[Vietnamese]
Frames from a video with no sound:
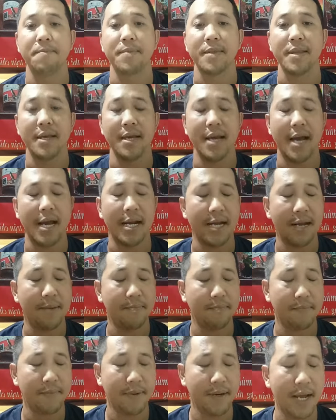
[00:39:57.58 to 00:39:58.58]
thì anh
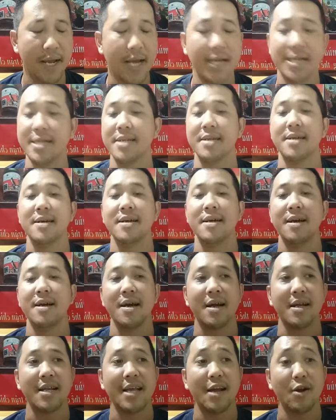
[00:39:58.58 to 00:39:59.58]
em nên
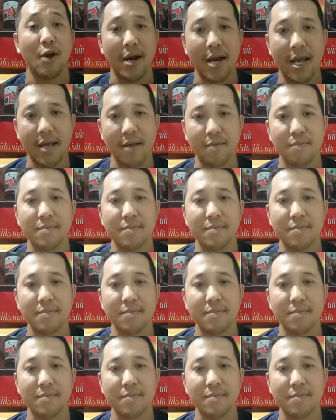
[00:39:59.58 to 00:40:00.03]
giai đoạn này